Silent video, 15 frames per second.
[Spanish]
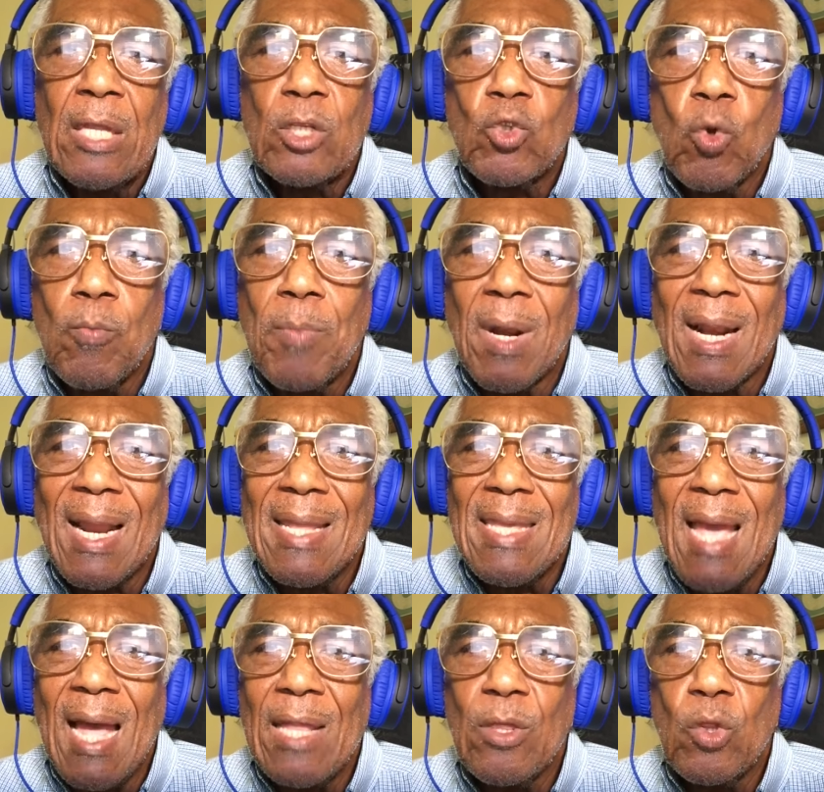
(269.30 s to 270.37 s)

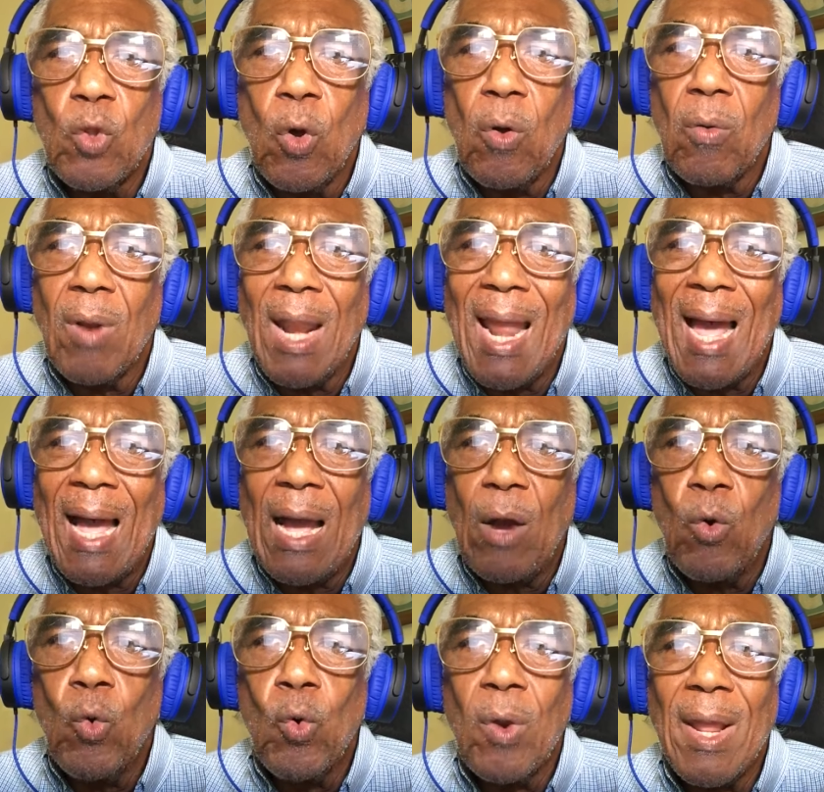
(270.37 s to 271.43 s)
subrayando
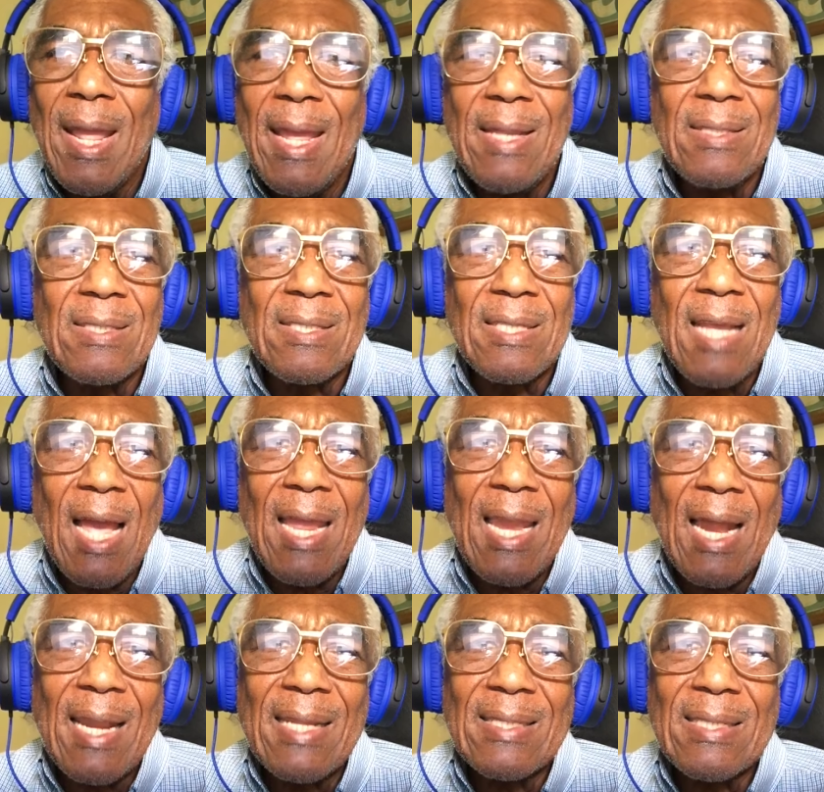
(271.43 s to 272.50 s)
la urgencia y
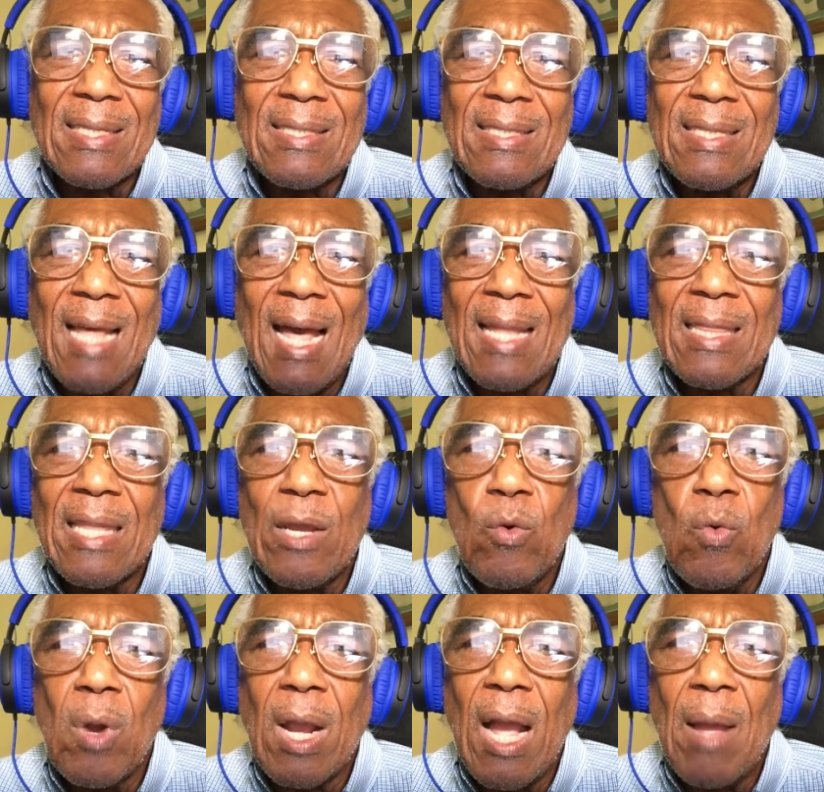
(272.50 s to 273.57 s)
la necesidad de
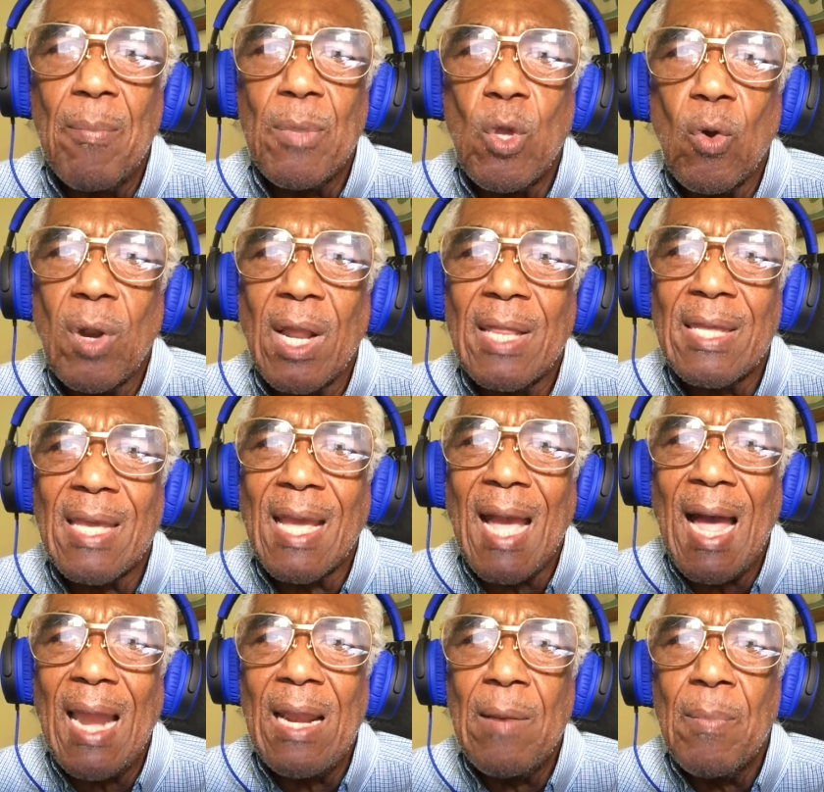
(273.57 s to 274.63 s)
un cambio
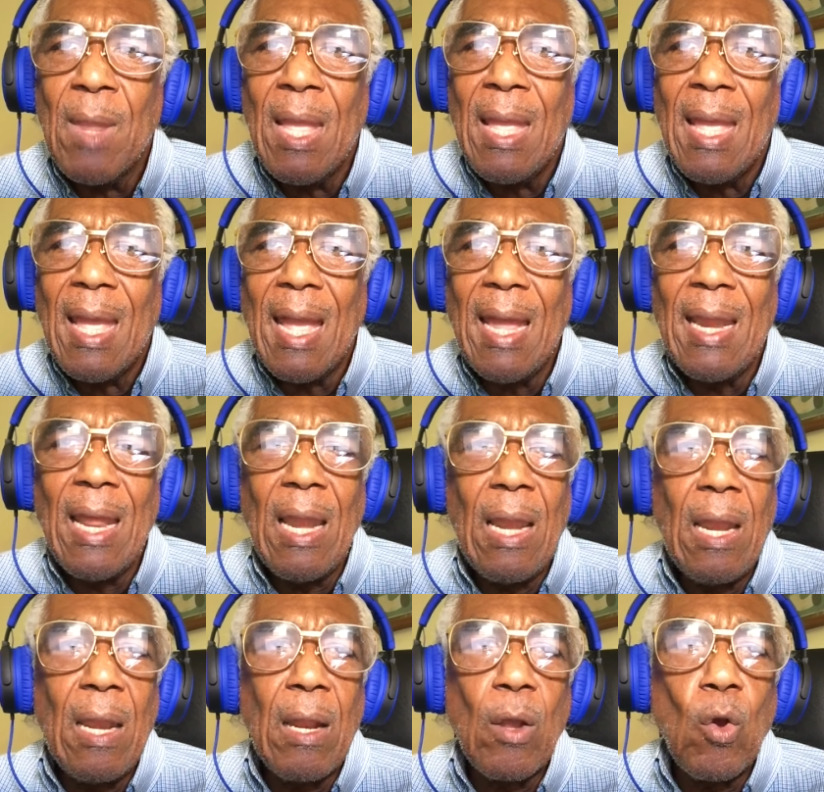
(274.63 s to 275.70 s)
radical en
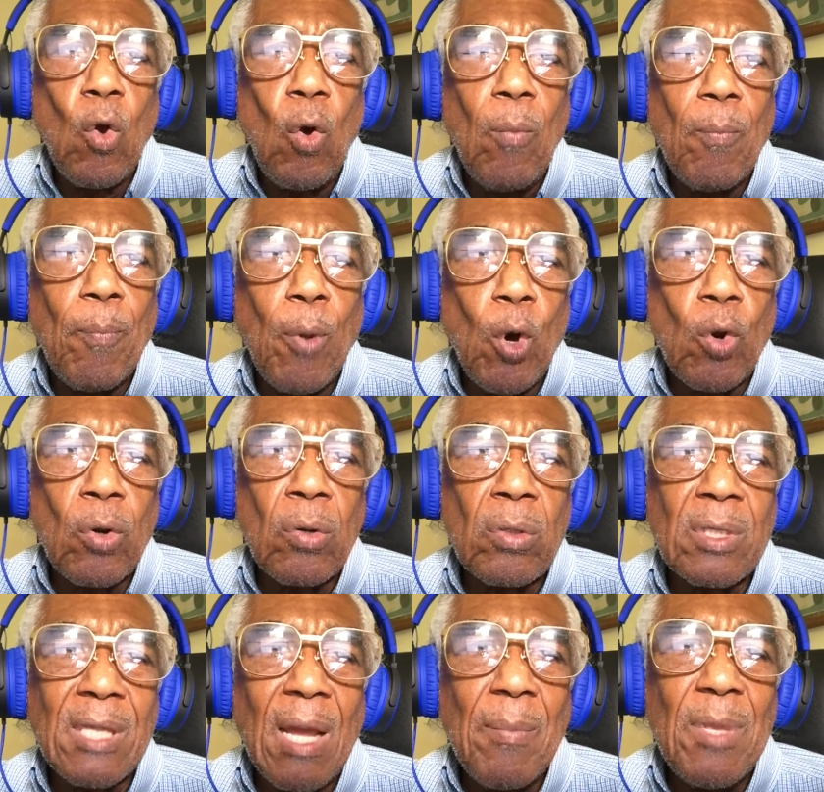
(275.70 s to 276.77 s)
el
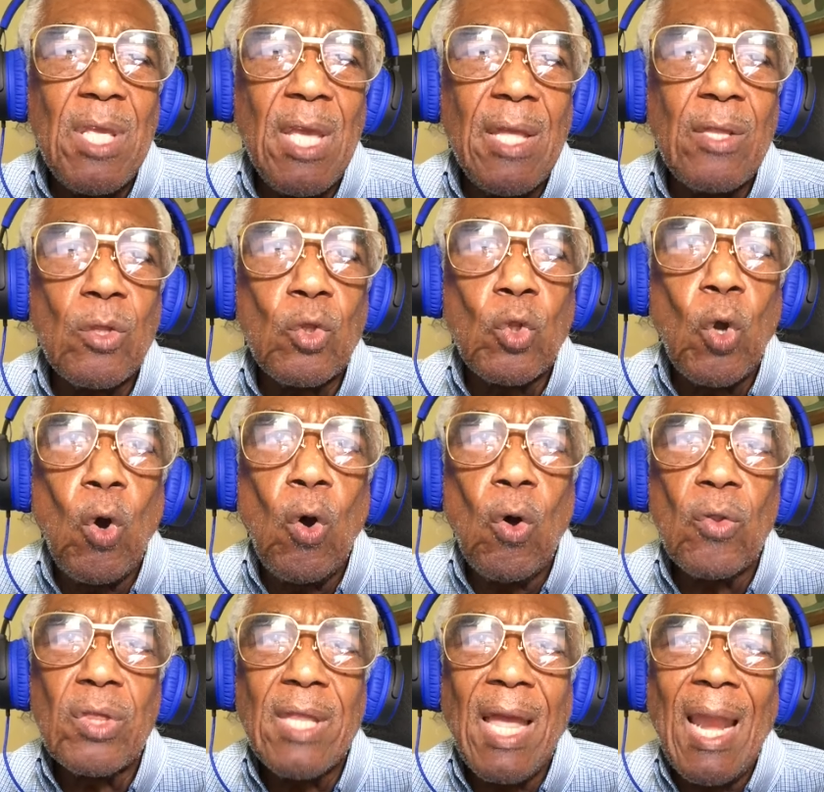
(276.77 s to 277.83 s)

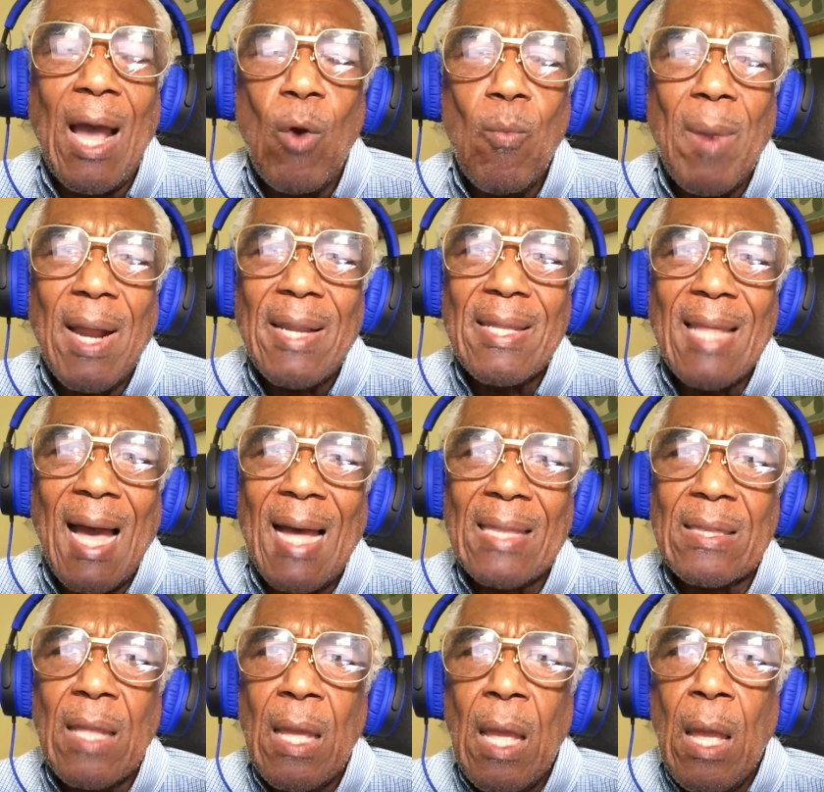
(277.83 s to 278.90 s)
comportamiento de la
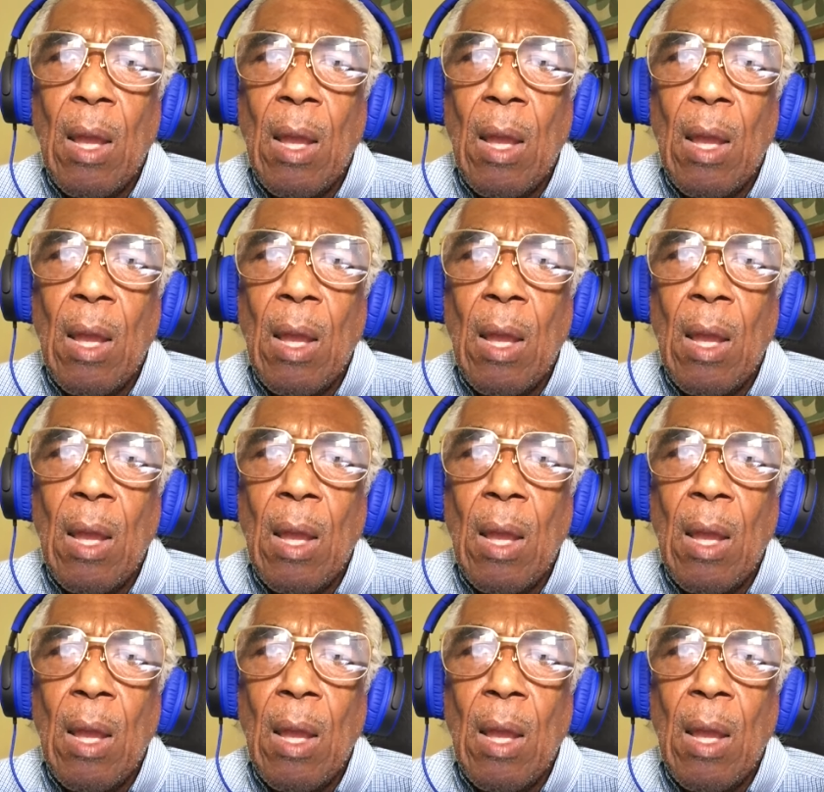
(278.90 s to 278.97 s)
humanidad,